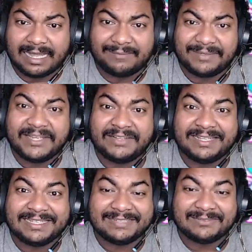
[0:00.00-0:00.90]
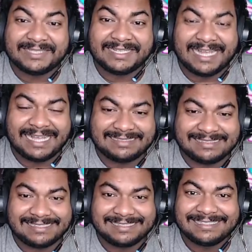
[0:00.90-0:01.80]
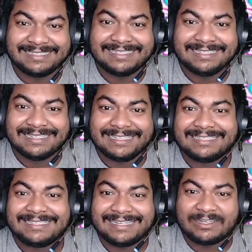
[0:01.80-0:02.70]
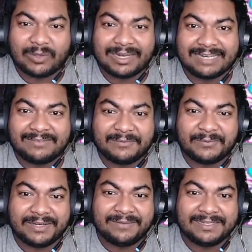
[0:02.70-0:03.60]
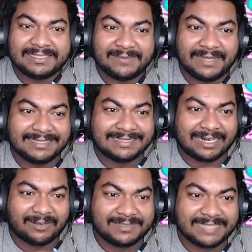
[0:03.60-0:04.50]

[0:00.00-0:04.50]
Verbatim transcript: আমি কিন্তু ইতিমধ্যে গ্যাস সেই কলার ইভেন্ট পরে ফেলেছি ভাই দাঁড়া আমি